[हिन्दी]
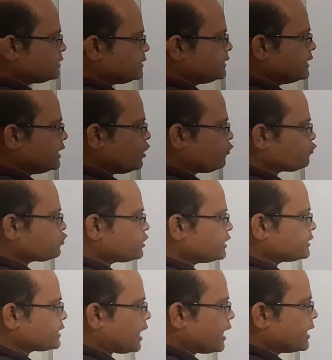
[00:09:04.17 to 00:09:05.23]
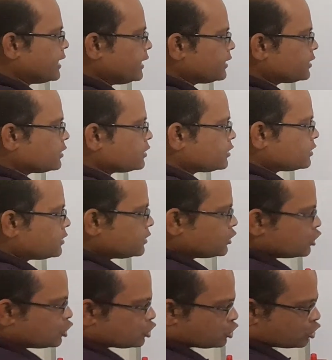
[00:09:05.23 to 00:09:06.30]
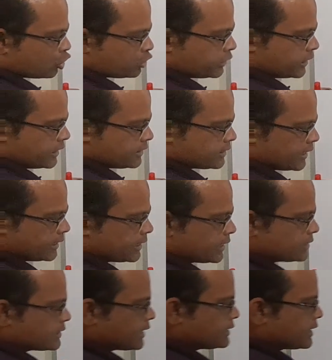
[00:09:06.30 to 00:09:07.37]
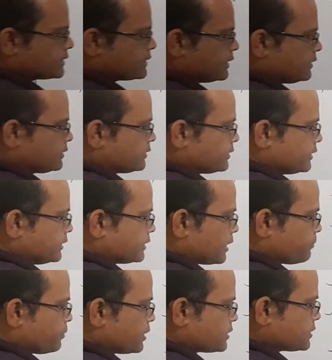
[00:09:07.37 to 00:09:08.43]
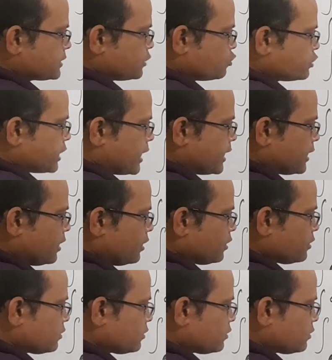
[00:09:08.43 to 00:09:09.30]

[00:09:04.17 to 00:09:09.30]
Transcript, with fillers: डी ऑफ थीटा है तो डी से इंडिकल साइन कैसे थीटा प्लस सी हो जाएगा